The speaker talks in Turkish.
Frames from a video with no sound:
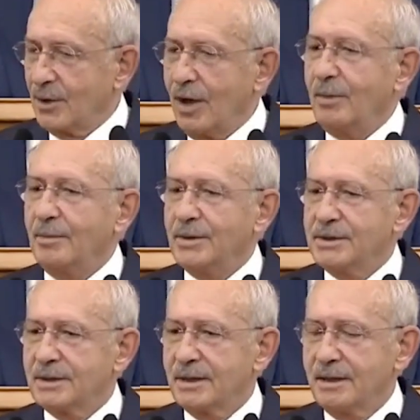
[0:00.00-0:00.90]
Ama
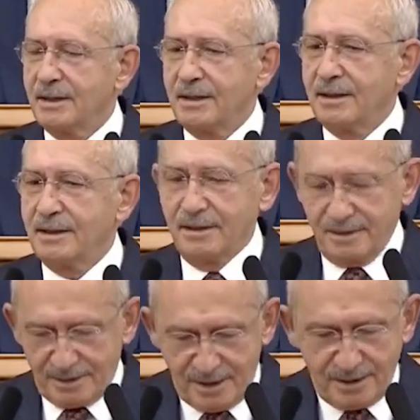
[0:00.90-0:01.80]
biz
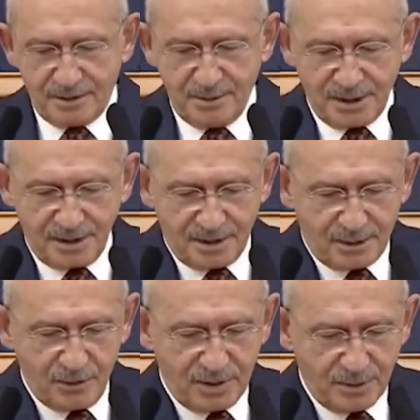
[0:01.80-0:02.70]
eğitime
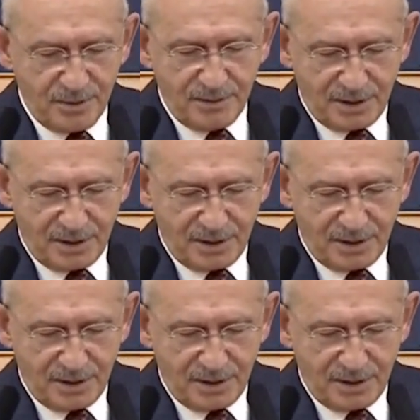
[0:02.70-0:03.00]
gerekli önemi